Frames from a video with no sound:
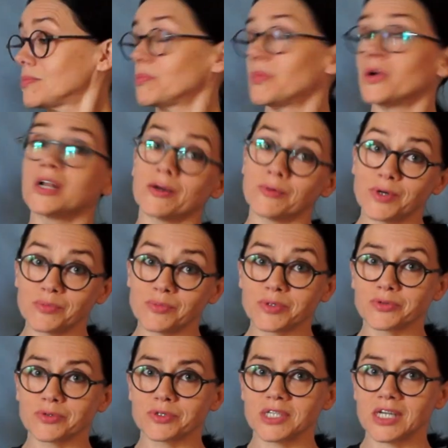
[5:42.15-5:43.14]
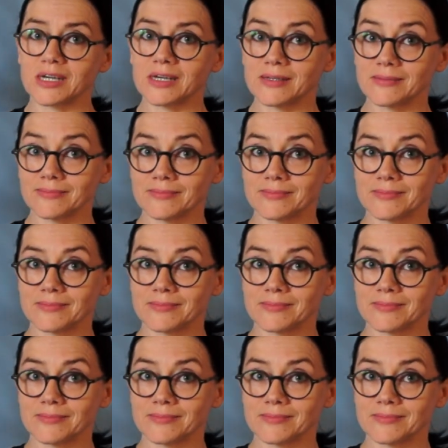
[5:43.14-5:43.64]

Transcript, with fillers: Bolał go brzuszek.